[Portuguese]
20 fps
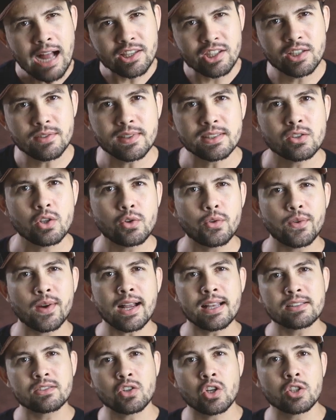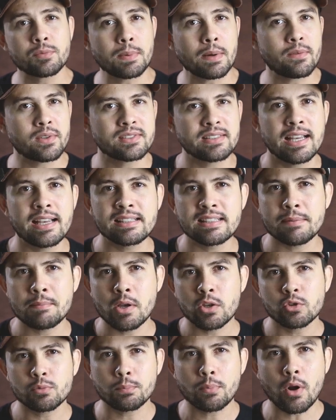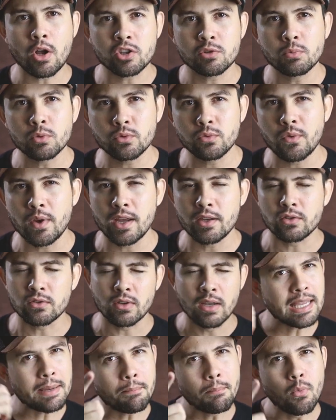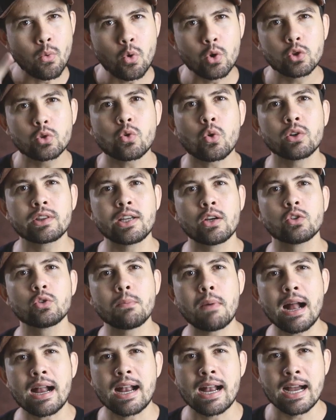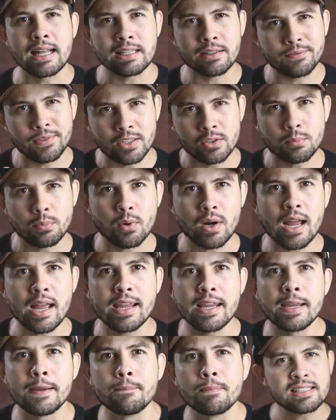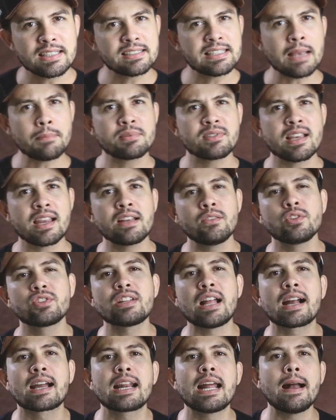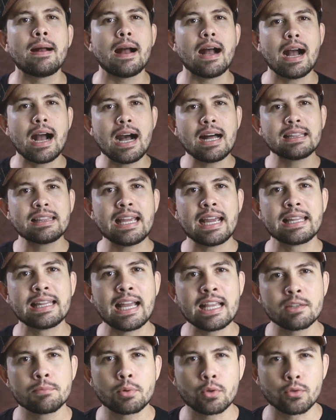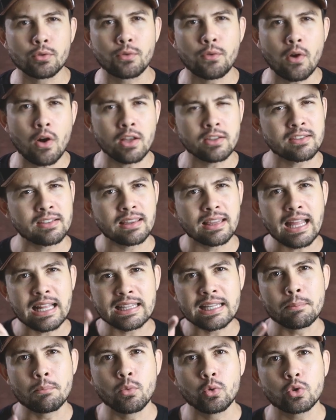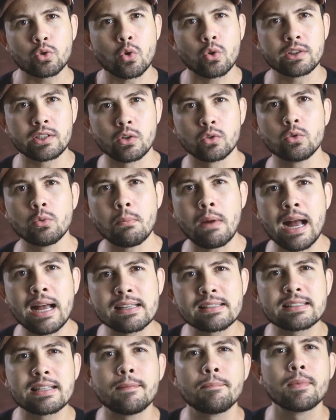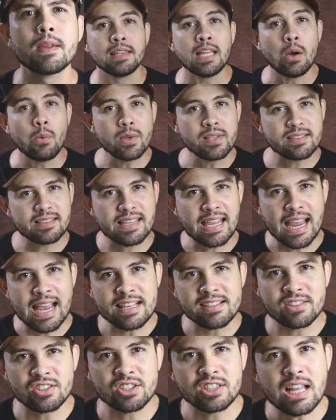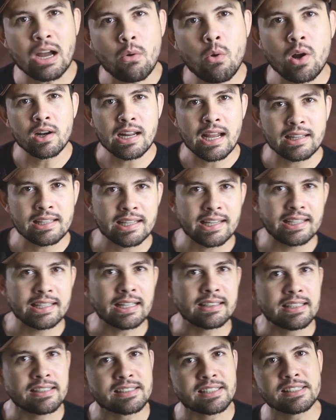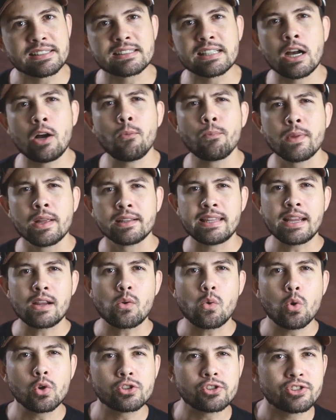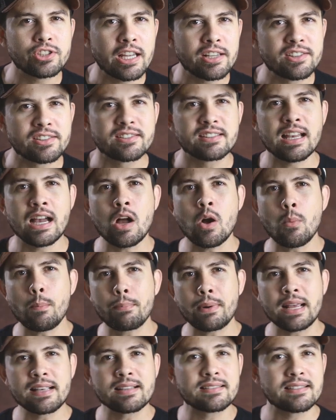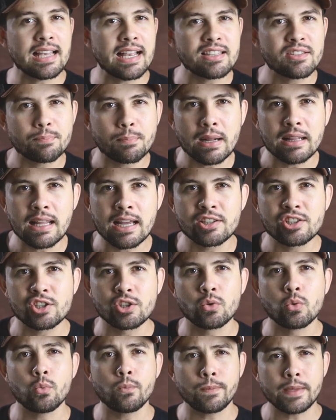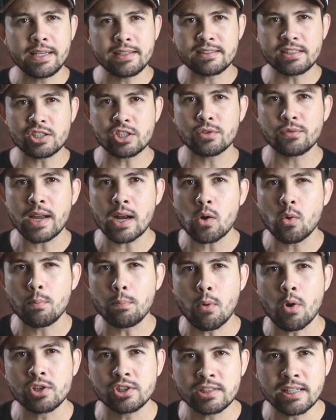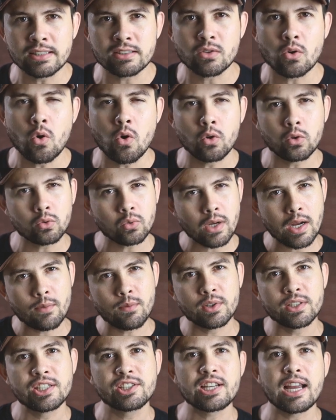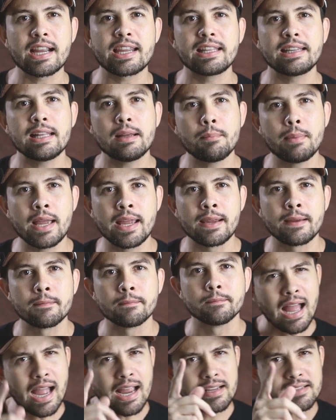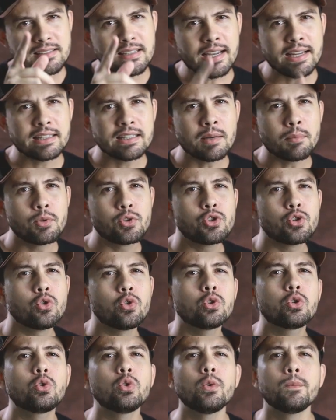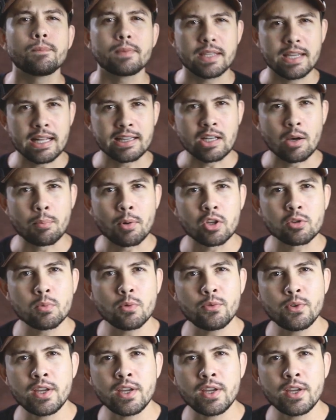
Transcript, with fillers: Ativa as notificações para você receber os próximos vídeos. Tem muito conteúdo bacana vindo por aí. Se quiser me seguir no Instagram, underline Bruno Fotos, lá tem muito conteúdo massa. Não esquece de dar olhada aqui na descrição. Tem curso de edição, presets para Lightroom e se tiver cupom de desconto, eu vou deixar aqui também. É isso aí, tamo junto e até o próximo